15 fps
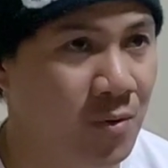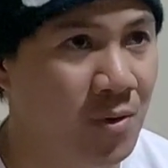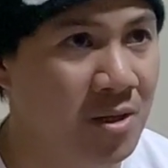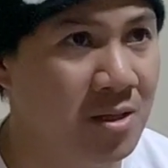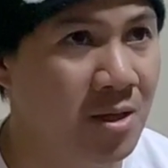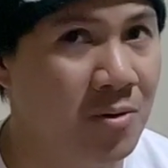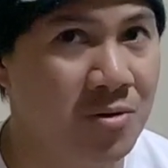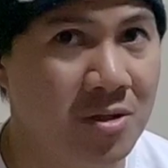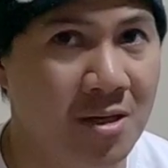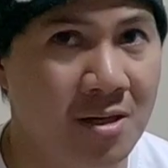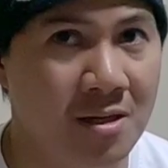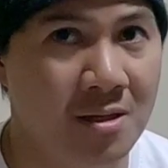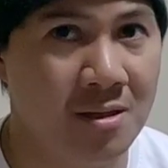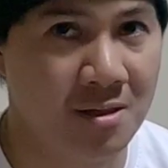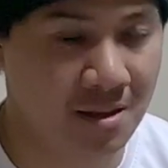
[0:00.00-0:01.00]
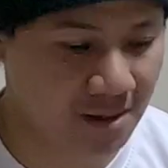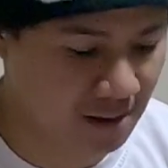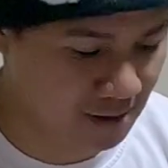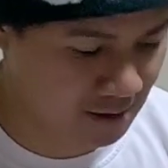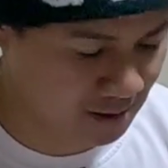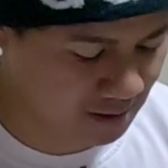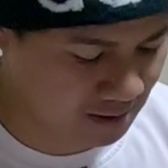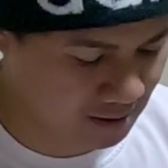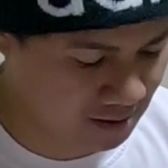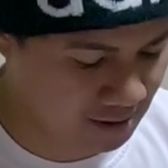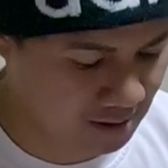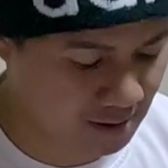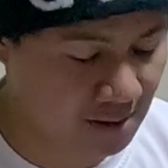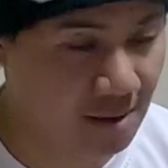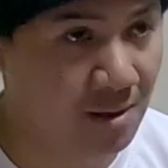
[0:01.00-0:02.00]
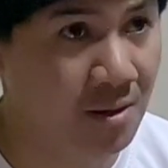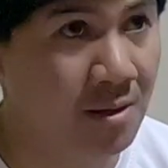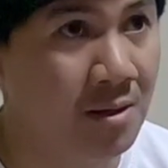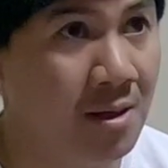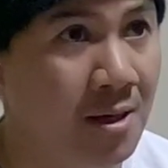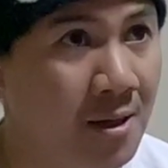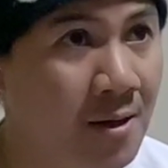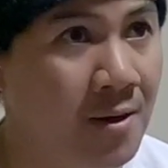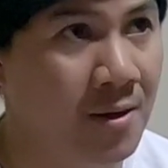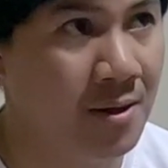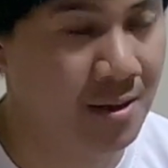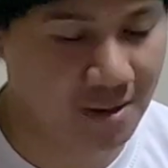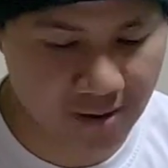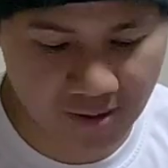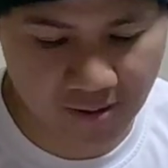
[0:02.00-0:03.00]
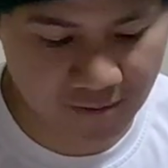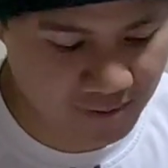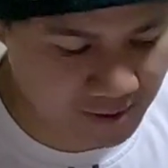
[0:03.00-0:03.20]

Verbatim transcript: 1,000. 1,085. 1,085. Oh,